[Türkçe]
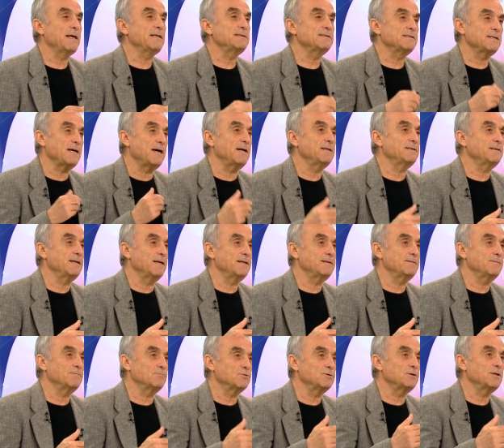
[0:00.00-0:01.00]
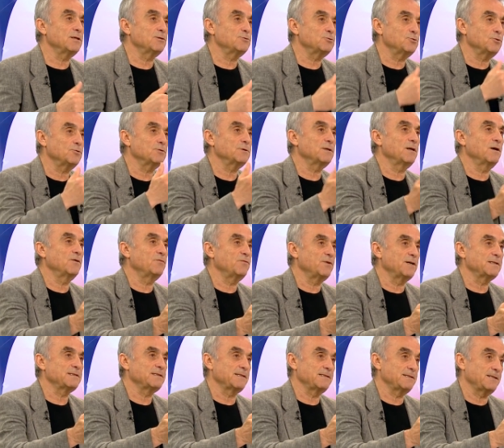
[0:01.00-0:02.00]
ben zaten bundan çok daha
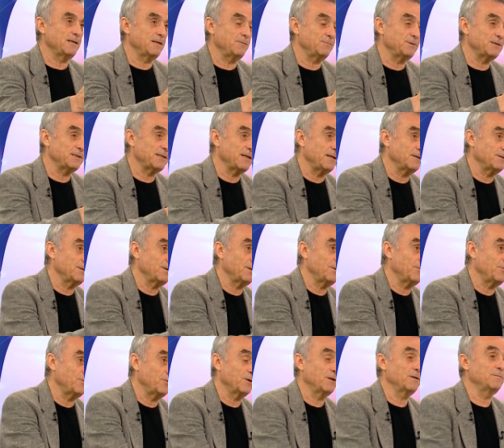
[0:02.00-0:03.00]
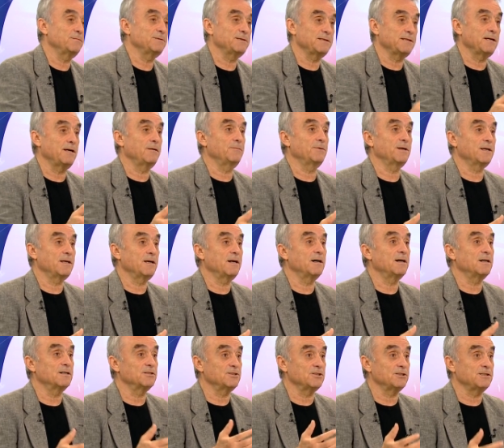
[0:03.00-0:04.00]
fazlasını bir santrafora, bir sabeke
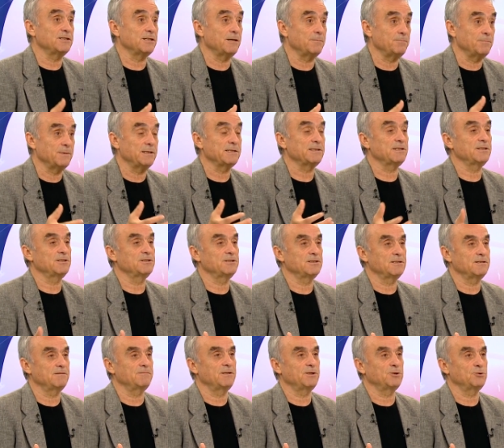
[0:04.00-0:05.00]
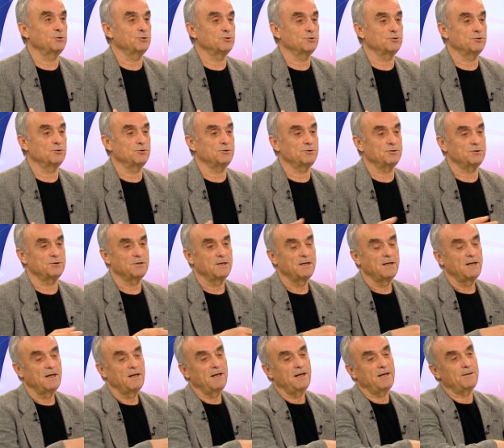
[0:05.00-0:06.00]
harcayacağım mesajını veriyorsunuz.
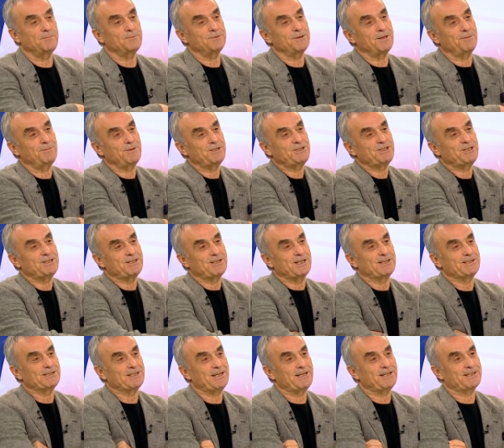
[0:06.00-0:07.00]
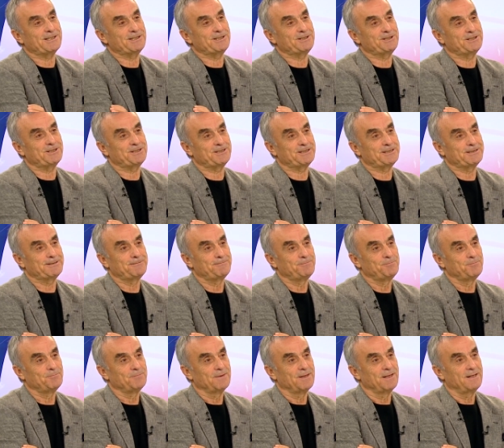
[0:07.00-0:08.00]
E bu da Beşiktaş'a yakışır.
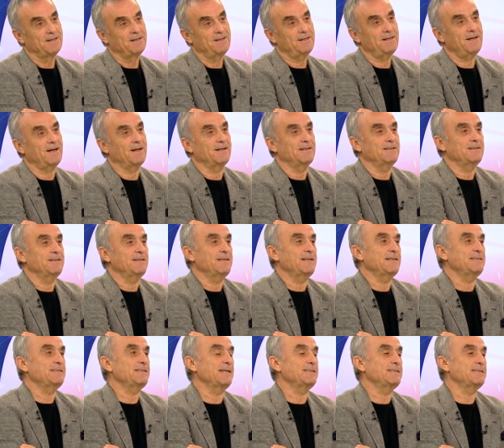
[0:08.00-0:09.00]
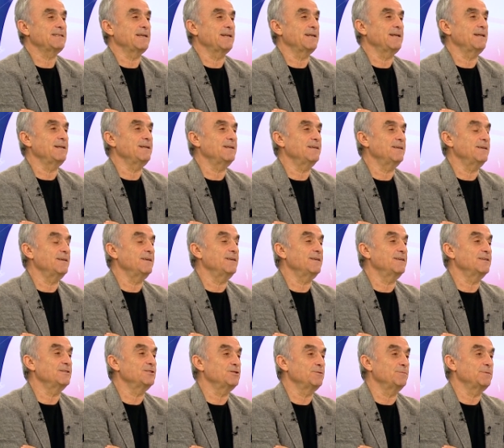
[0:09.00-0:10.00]
Yani geçen sene ligi
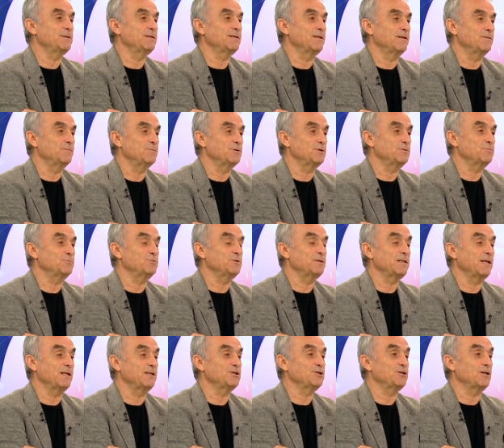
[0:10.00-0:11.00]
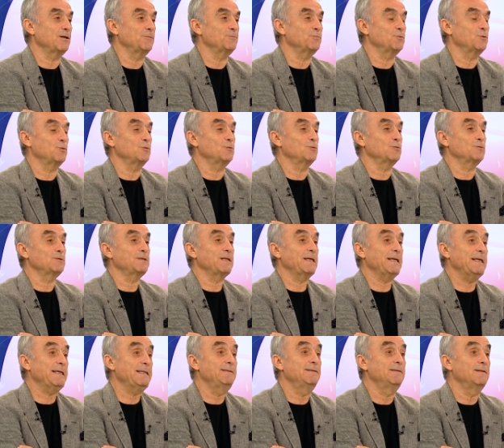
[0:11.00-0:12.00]
ikinci bitirmiş, bu sene şampiyonlukta
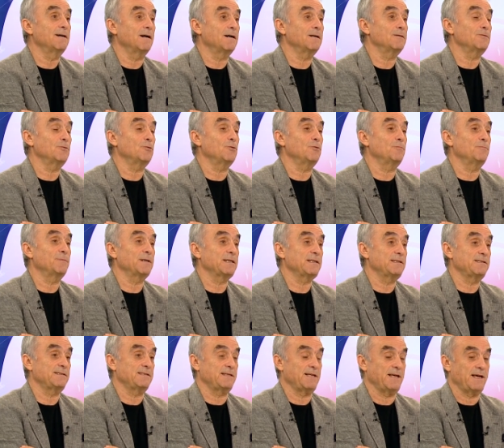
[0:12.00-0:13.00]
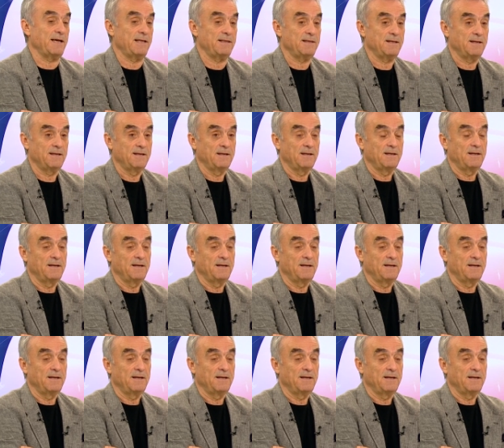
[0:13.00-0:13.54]
iddialı olmak isteyen,